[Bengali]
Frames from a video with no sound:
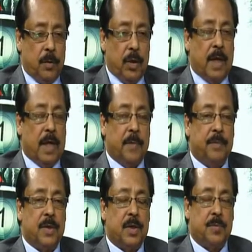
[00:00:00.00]
মহিলা
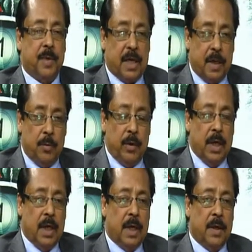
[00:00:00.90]
স্পিকার
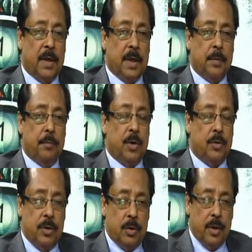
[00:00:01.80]
মহিলা
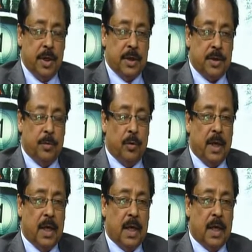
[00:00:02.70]
বিরোধী দলীয় নেত্রী
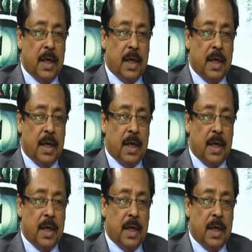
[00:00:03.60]
মহিলা